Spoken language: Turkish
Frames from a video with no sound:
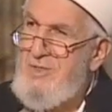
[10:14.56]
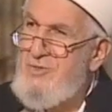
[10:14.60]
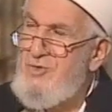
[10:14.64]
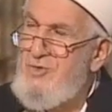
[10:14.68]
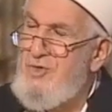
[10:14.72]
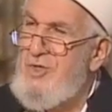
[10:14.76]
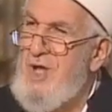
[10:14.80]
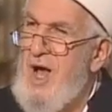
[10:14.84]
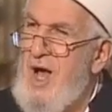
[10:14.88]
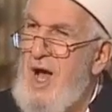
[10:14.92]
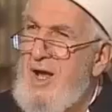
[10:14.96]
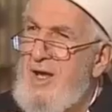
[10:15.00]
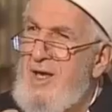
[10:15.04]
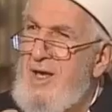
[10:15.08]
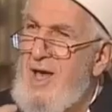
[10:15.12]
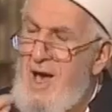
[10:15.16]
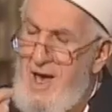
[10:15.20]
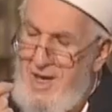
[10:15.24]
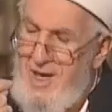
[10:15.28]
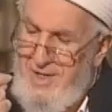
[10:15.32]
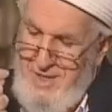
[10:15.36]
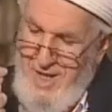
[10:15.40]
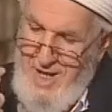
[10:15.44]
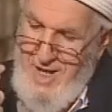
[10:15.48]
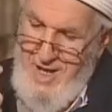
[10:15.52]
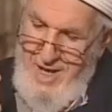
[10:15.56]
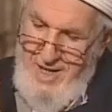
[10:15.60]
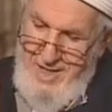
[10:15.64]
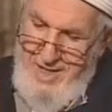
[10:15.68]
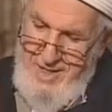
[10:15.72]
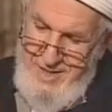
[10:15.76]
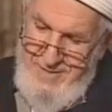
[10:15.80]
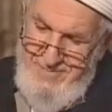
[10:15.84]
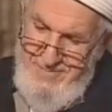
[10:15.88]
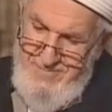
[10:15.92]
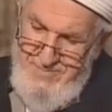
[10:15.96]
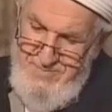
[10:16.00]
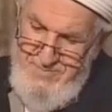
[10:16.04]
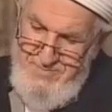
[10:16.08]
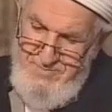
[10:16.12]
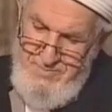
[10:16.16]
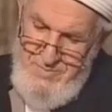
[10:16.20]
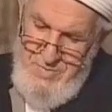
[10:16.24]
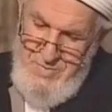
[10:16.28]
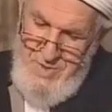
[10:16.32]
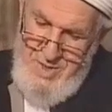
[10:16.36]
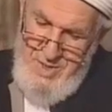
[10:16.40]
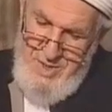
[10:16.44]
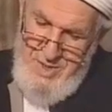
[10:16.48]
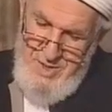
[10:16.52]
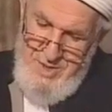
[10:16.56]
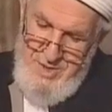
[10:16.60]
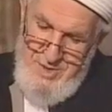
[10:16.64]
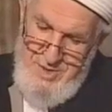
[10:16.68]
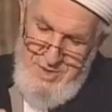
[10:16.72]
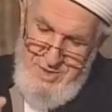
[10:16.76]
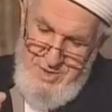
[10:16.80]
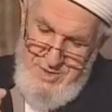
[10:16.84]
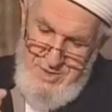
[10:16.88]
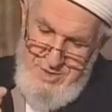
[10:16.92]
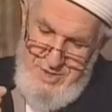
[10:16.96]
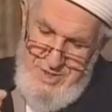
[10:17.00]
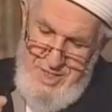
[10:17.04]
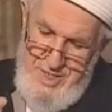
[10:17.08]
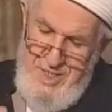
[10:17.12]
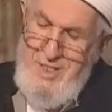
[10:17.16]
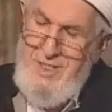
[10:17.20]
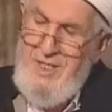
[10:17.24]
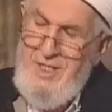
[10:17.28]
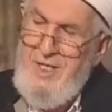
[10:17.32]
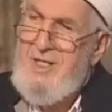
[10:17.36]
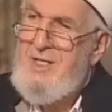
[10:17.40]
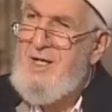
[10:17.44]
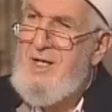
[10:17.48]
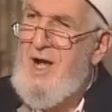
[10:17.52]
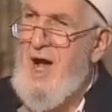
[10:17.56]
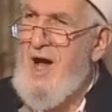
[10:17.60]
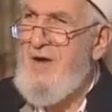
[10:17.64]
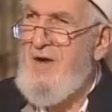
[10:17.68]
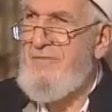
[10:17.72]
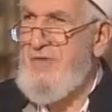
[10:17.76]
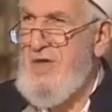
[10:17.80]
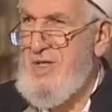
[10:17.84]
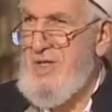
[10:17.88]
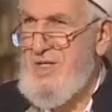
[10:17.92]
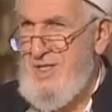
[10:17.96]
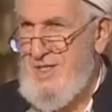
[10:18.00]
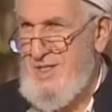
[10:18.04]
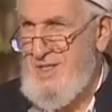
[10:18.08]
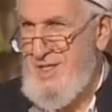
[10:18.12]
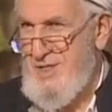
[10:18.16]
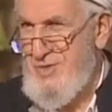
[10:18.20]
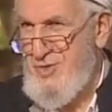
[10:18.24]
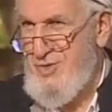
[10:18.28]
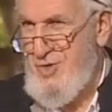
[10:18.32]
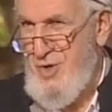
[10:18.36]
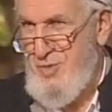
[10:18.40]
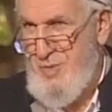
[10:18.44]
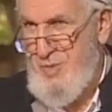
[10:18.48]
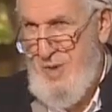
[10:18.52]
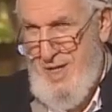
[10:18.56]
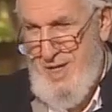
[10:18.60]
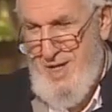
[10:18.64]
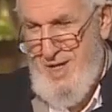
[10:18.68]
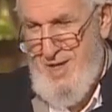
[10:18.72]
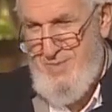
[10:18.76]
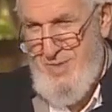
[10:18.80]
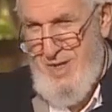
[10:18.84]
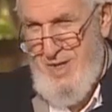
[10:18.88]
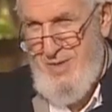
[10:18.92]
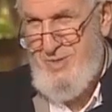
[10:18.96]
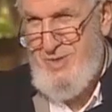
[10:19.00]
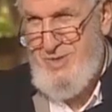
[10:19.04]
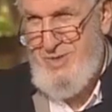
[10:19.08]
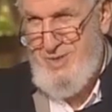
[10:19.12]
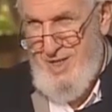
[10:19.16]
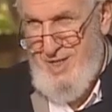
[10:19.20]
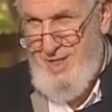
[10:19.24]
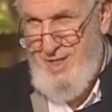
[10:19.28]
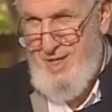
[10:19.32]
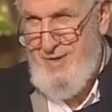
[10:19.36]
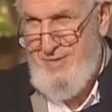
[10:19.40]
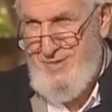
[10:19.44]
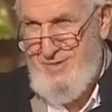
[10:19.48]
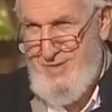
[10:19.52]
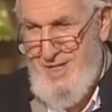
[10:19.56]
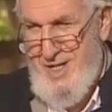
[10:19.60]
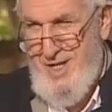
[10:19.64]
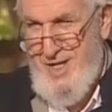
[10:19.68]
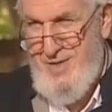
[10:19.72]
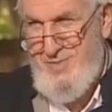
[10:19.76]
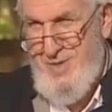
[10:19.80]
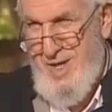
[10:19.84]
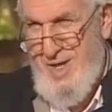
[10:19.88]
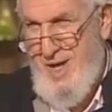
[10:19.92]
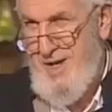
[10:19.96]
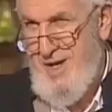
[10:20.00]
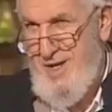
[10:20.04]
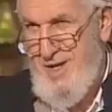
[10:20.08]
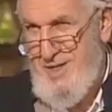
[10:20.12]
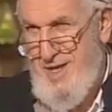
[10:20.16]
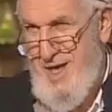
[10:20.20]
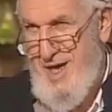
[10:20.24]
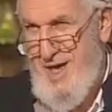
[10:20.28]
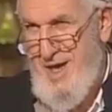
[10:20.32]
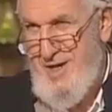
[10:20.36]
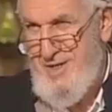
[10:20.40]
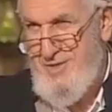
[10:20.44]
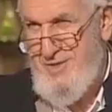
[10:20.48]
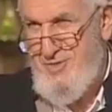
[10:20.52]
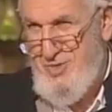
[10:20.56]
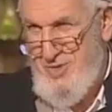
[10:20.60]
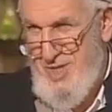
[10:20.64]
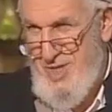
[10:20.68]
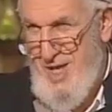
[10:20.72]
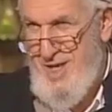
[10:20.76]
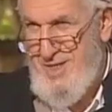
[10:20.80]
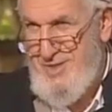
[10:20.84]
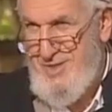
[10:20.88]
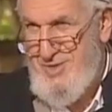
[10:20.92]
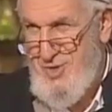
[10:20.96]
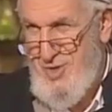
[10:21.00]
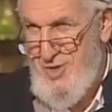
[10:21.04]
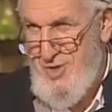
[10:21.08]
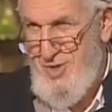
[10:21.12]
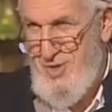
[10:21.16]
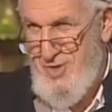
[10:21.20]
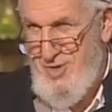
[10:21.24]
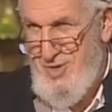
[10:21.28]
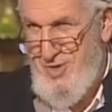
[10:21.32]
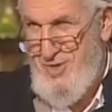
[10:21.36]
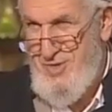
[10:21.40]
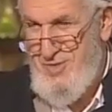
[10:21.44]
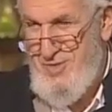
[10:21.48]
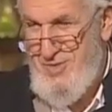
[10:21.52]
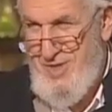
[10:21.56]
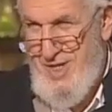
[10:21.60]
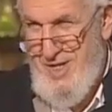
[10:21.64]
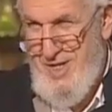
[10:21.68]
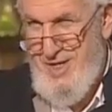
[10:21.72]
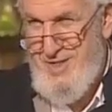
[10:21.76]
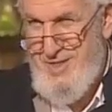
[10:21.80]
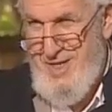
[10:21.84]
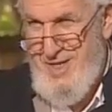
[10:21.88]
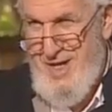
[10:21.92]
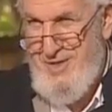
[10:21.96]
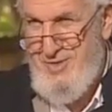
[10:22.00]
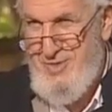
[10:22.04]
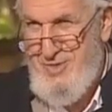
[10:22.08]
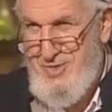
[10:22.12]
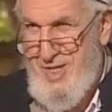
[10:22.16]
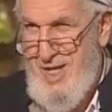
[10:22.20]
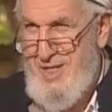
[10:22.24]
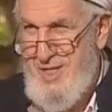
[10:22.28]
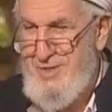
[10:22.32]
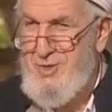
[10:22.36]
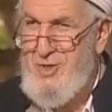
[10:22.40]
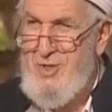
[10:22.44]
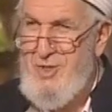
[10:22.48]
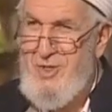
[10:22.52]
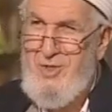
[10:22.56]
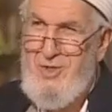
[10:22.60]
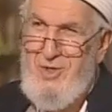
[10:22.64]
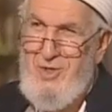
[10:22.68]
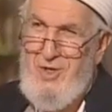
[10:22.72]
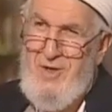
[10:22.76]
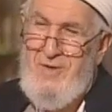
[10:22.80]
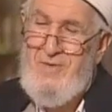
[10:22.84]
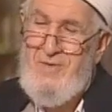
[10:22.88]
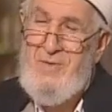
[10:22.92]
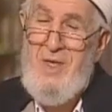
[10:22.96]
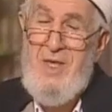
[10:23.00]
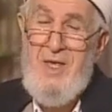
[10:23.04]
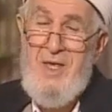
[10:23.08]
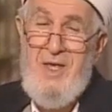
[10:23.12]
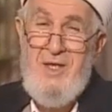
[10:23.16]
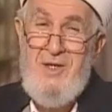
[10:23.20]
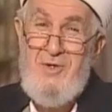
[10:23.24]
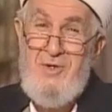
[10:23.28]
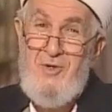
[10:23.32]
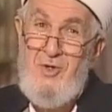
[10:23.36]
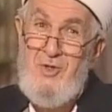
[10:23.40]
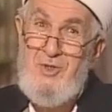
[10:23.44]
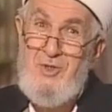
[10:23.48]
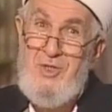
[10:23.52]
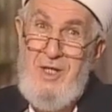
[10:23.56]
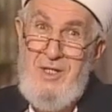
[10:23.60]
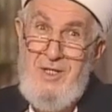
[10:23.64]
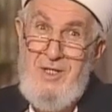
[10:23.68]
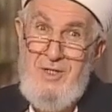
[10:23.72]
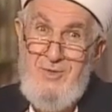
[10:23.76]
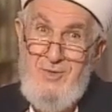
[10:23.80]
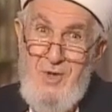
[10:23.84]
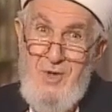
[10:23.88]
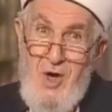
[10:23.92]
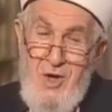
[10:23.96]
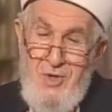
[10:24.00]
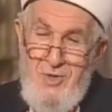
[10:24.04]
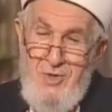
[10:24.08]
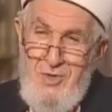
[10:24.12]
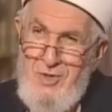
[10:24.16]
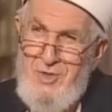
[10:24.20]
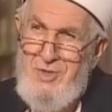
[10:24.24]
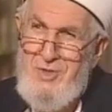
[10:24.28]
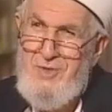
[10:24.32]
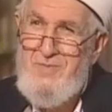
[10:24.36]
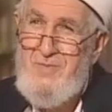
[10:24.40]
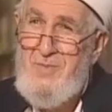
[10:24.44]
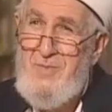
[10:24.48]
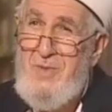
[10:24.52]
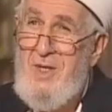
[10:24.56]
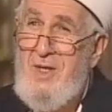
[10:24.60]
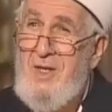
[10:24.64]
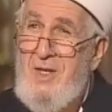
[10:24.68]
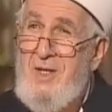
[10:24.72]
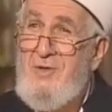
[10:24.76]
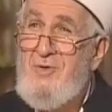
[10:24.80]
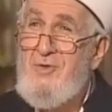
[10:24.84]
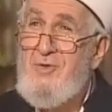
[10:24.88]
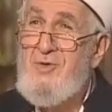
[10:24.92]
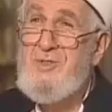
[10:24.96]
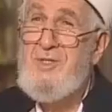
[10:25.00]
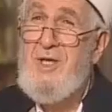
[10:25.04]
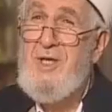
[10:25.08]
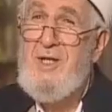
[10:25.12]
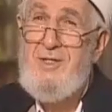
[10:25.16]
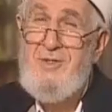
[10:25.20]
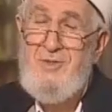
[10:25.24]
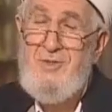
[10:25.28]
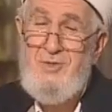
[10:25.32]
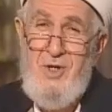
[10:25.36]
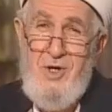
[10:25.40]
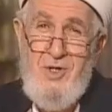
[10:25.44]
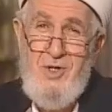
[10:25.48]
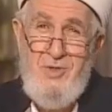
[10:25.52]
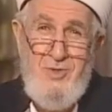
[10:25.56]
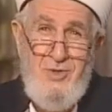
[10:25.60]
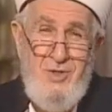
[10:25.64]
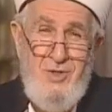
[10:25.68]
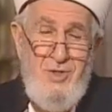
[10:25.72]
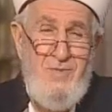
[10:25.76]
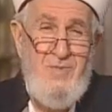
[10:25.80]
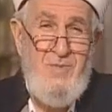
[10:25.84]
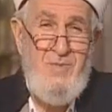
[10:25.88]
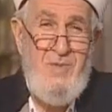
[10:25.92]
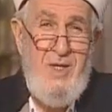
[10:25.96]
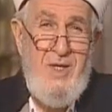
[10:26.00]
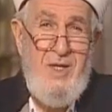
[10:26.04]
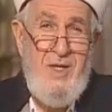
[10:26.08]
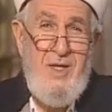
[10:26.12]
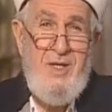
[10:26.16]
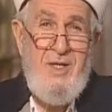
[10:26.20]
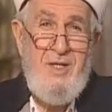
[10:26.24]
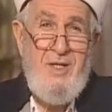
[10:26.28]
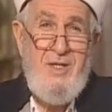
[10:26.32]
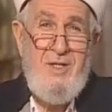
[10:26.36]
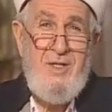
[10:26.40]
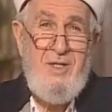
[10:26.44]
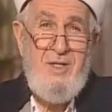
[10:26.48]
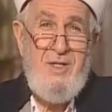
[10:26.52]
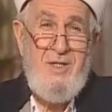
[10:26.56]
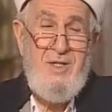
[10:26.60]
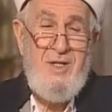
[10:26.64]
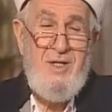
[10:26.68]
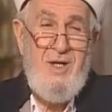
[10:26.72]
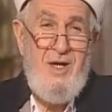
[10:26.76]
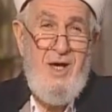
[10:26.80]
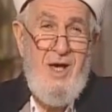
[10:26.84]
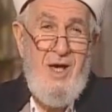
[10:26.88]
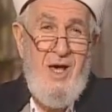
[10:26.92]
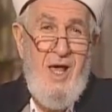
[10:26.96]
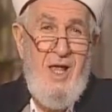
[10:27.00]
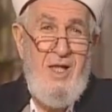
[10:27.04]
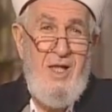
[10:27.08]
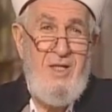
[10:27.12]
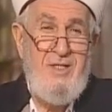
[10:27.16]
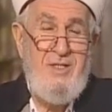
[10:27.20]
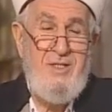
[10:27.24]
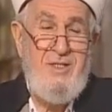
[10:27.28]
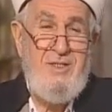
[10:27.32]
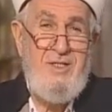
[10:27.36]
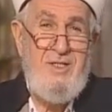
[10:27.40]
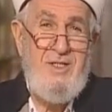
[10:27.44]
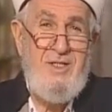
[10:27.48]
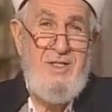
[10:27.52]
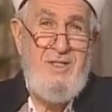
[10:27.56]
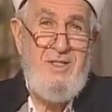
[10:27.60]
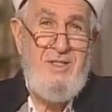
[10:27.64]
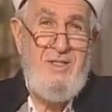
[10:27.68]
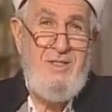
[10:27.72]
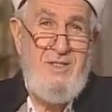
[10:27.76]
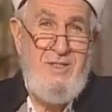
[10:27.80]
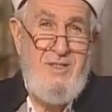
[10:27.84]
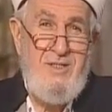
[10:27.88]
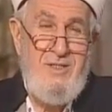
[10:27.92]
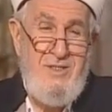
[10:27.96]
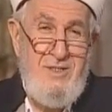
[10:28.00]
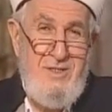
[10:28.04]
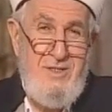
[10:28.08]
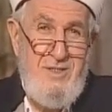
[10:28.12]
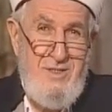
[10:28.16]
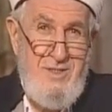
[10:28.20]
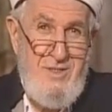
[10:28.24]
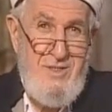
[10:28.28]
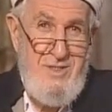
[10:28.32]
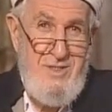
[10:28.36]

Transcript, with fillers: günahkar alim dinin afetidir diyor Peygamberimiz sallallahu aleyhi ve sellem. Ne kadar güzel söylüyor. Ne kadar güzel söylüyor. Hocalık zordur. Hocalık zordur. Halkın